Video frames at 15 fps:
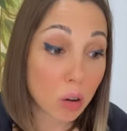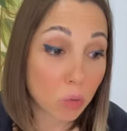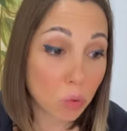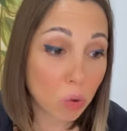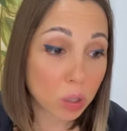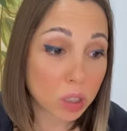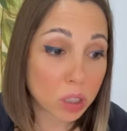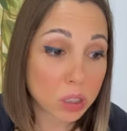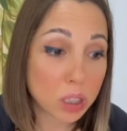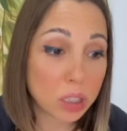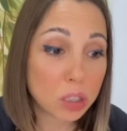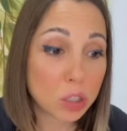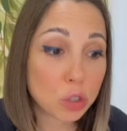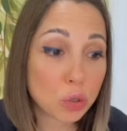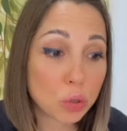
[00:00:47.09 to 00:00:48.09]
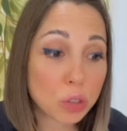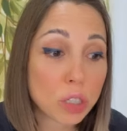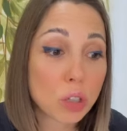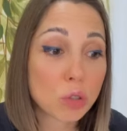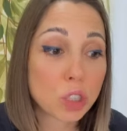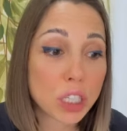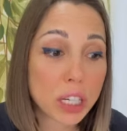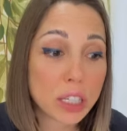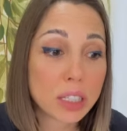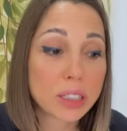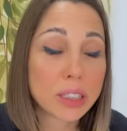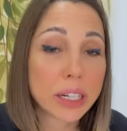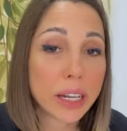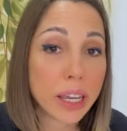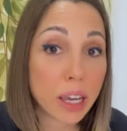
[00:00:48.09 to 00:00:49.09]
Вот, а здесь еще и нарушение
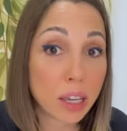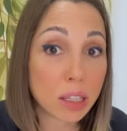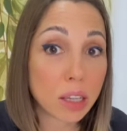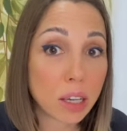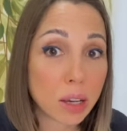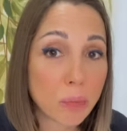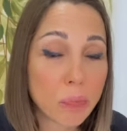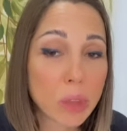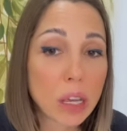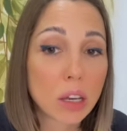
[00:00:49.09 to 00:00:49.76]
строения.